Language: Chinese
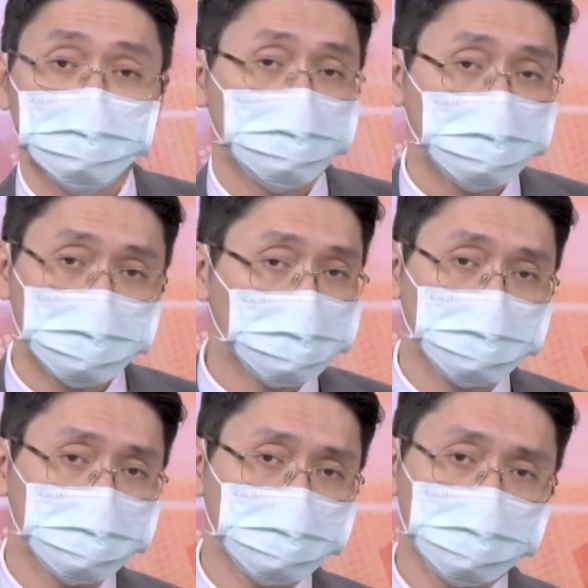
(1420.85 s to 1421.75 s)
现在
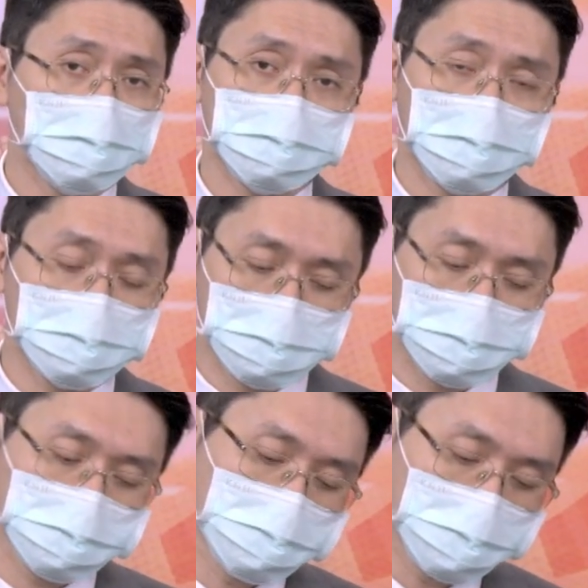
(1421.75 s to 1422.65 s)
资金一定要转到新
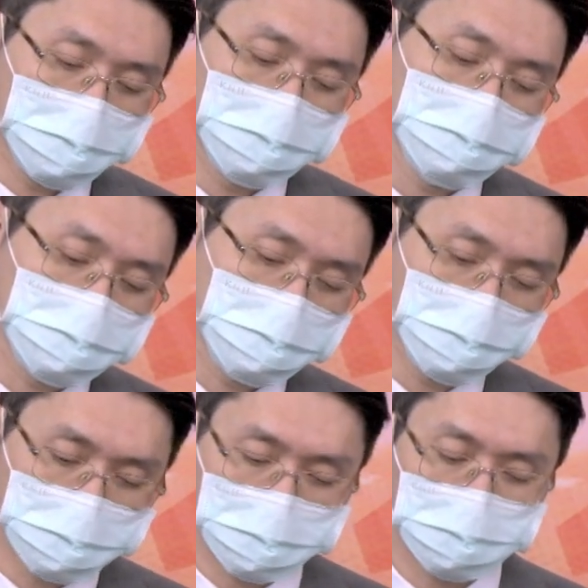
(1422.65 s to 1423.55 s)
主流。因
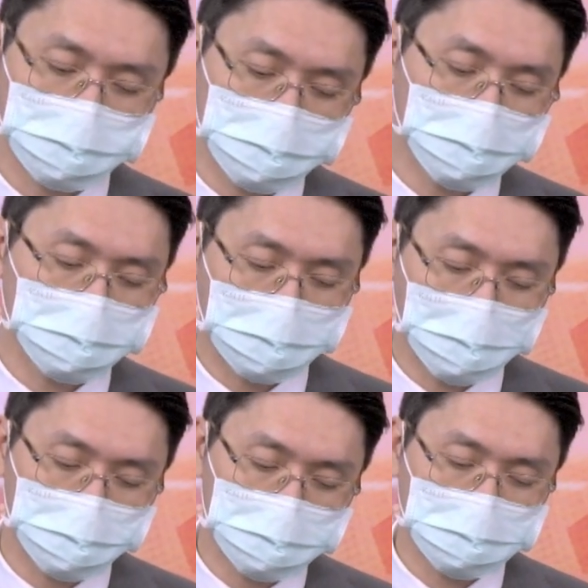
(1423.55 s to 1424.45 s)
为旧的主流不
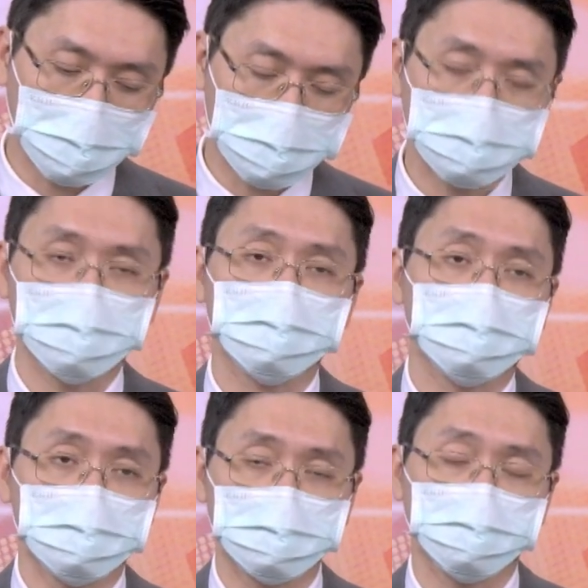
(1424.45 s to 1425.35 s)
但不会涨，而且有可
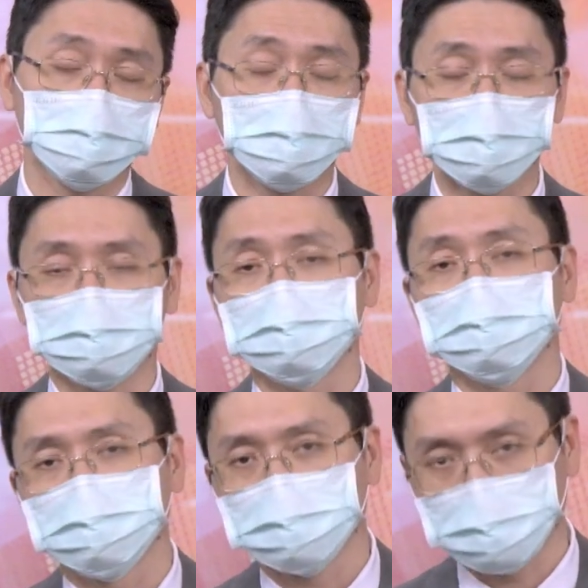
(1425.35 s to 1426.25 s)
能持续破底，
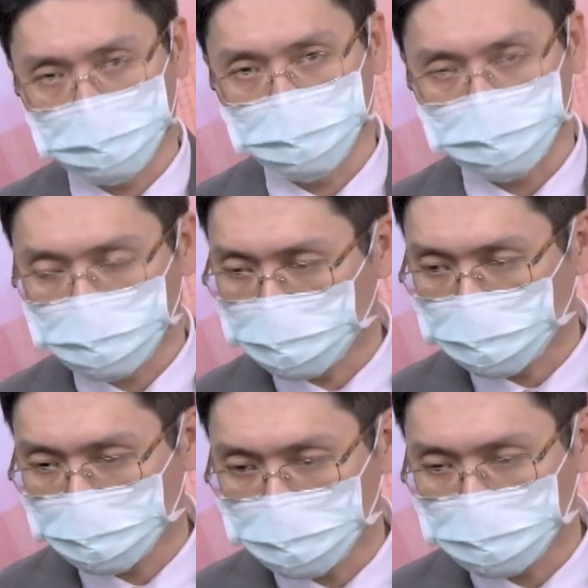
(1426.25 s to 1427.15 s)
新主流
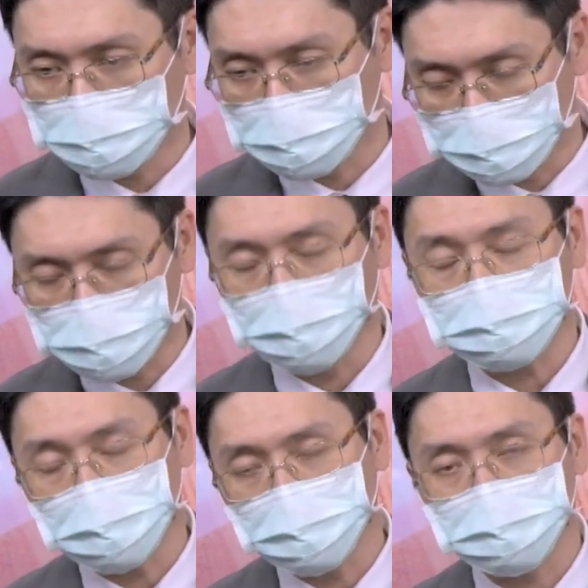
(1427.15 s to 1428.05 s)
会逆势一路往
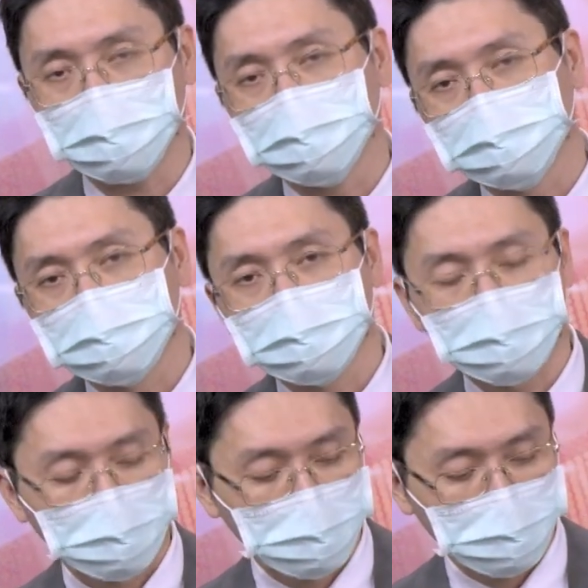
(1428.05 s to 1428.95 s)
上飙。
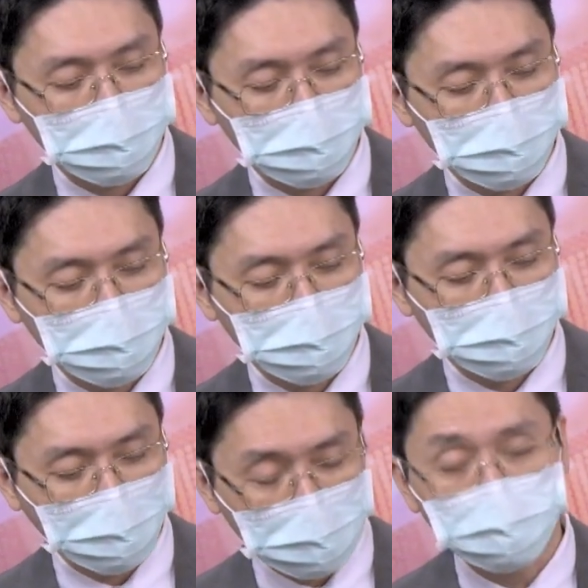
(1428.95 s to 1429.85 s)
好，
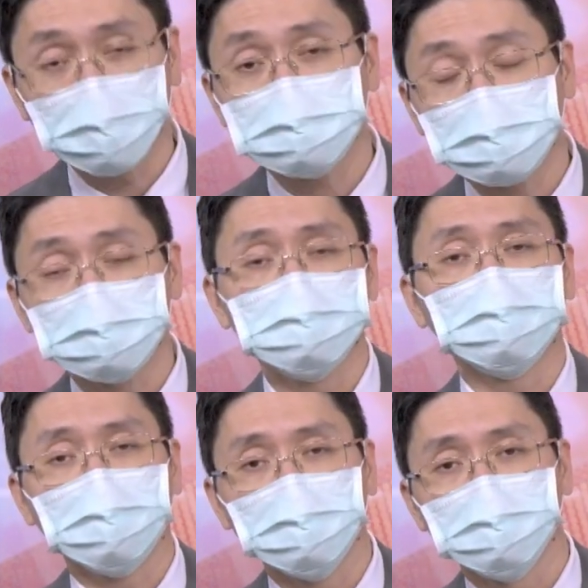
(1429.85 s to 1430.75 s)
买对上天
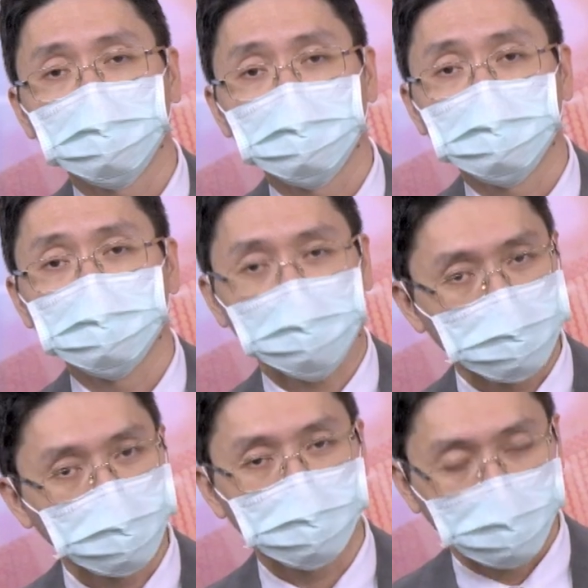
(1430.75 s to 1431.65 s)
堂，买
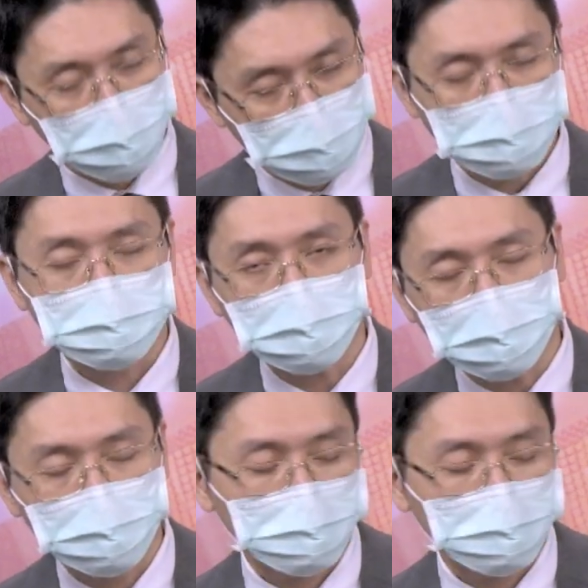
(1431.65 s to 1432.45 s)
错会很惨。